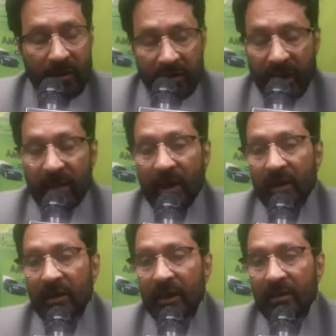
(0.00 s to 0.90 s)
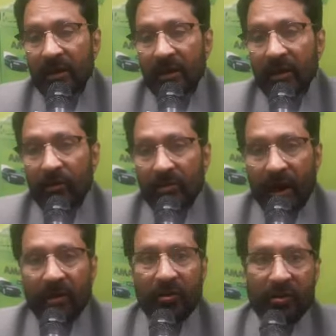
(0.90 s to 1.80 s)
इजरा किया जाना चाहिए और
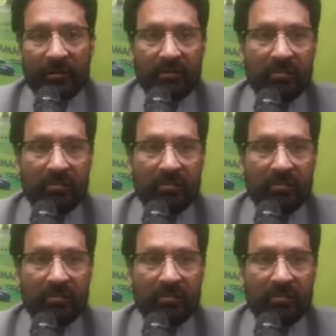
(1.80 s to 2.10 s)
साथ ही